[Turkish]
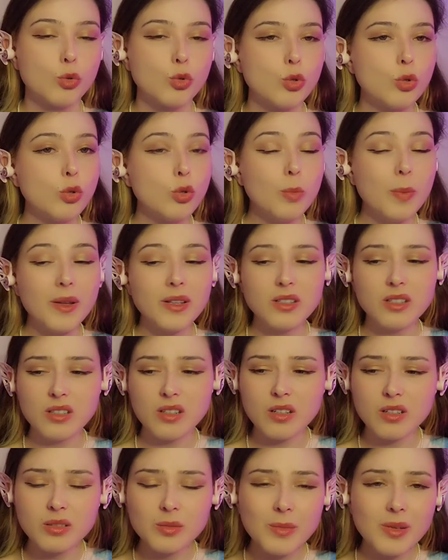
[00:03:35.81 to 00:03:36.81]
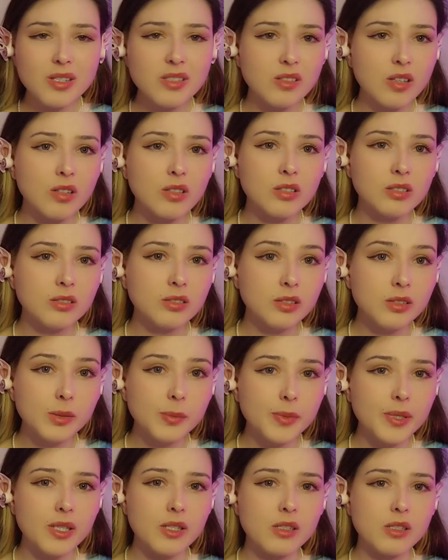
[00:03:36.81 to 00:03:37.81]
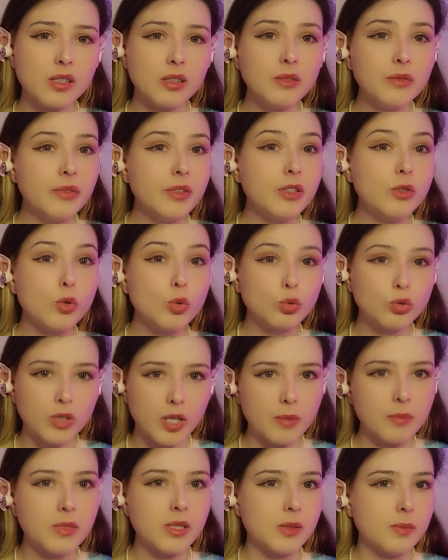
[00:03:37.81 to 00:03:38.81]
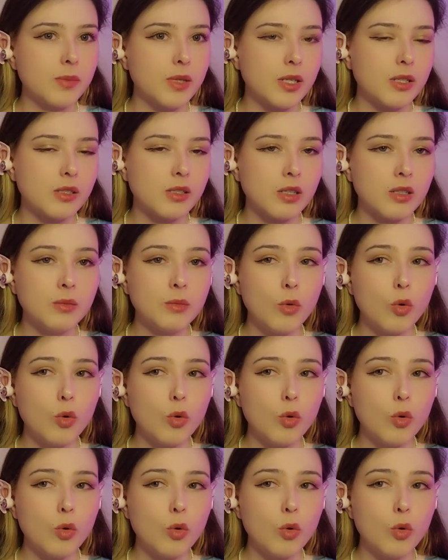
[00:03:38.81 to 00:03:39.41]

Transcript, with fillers: Çünkü ben inanılmaz takıntılı bir insanım ve çok temiz bir insanım.